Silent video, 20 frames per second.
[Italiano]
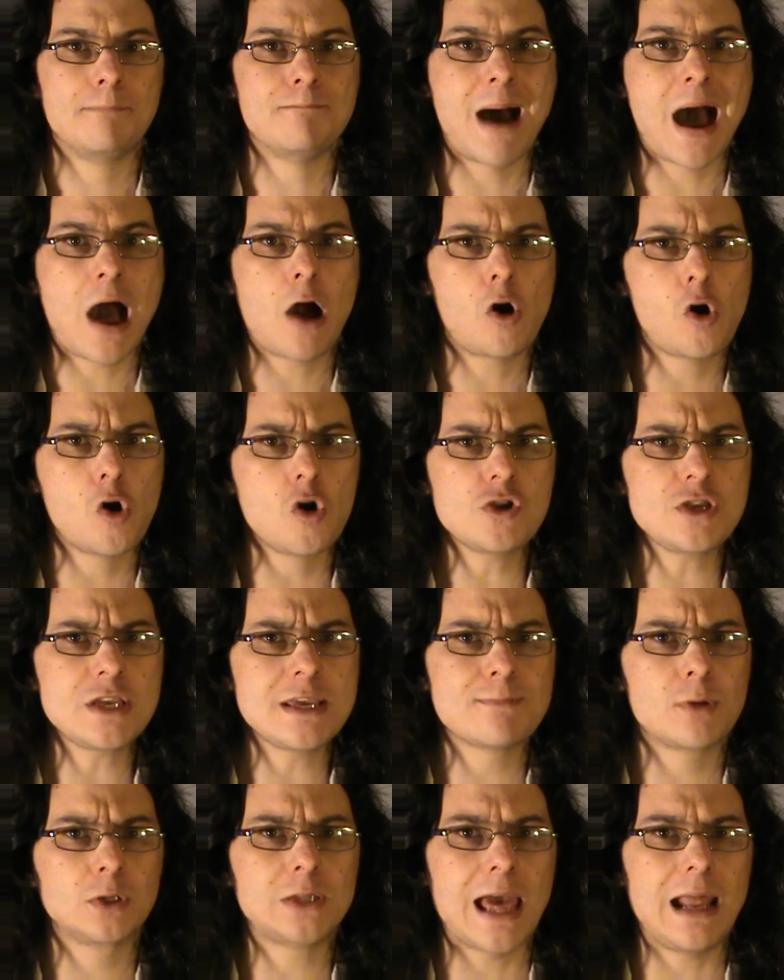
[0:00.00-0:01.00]
Ma
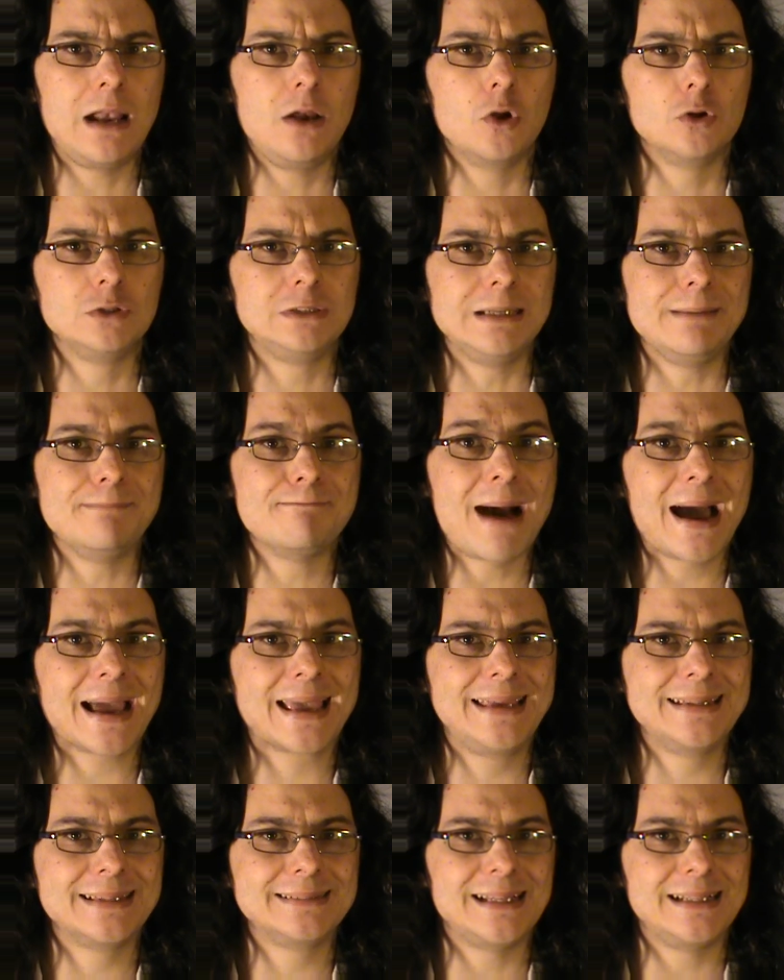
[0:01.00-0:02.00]
ogni modello di
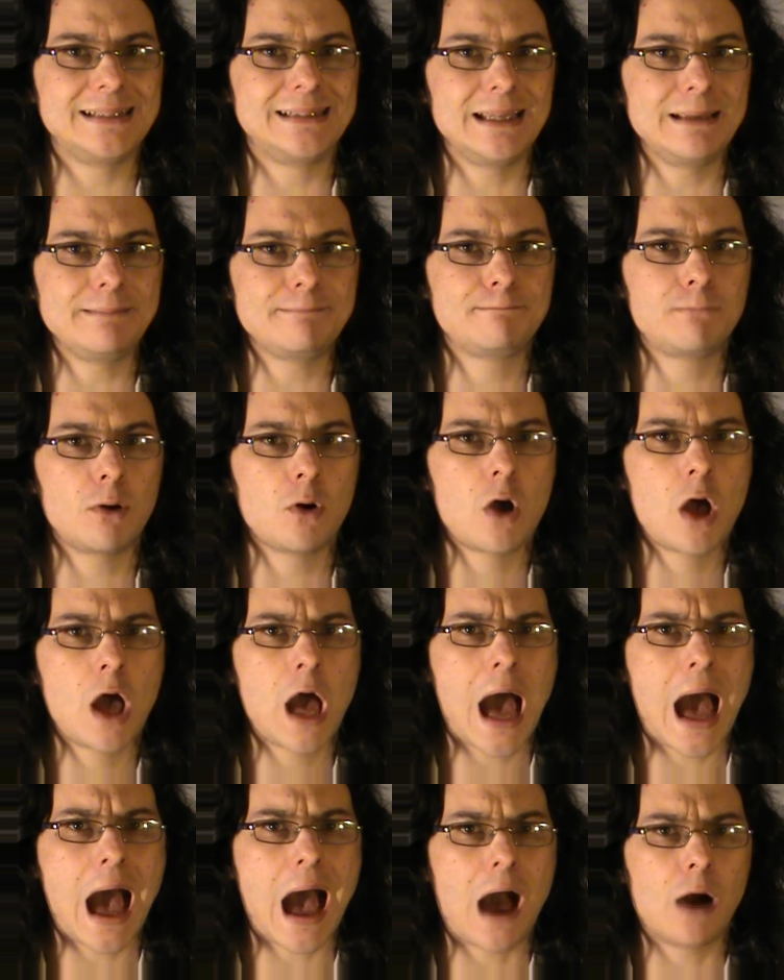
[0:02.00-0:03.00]
macchina del tempo
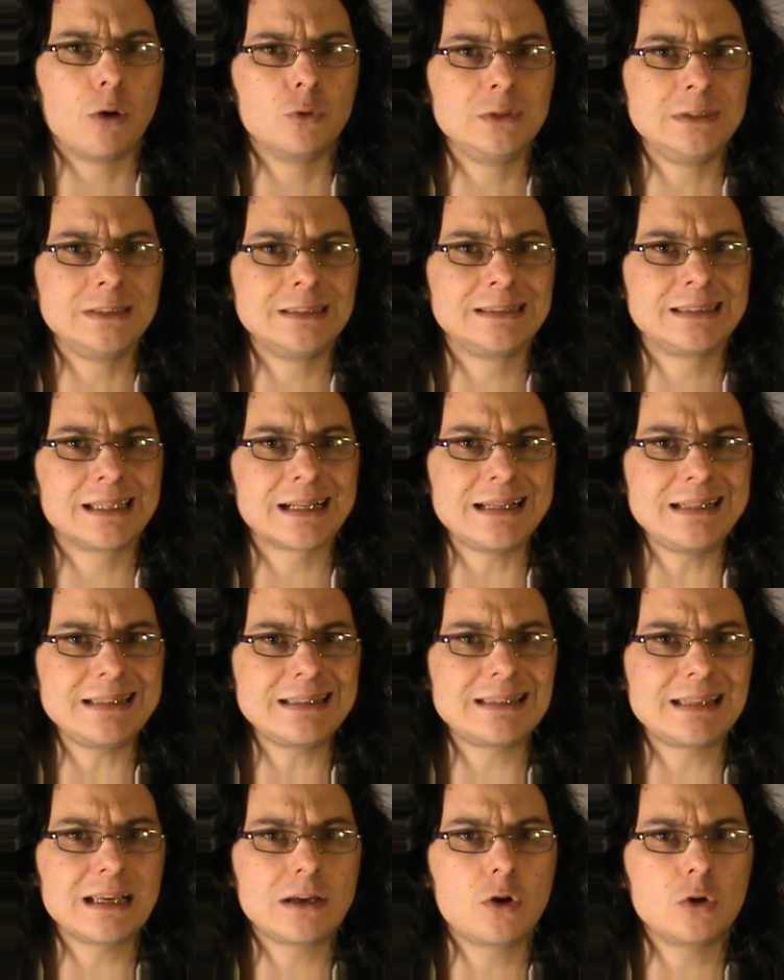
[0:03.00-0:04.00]
ha un
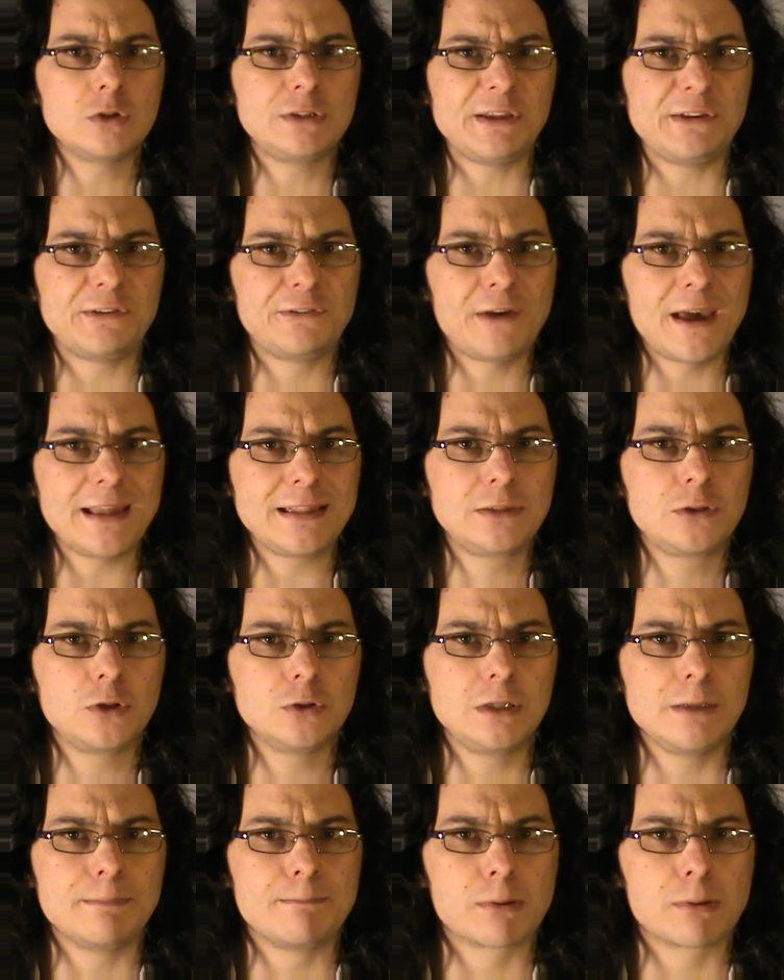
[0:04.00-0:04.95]
intrinseco difetto di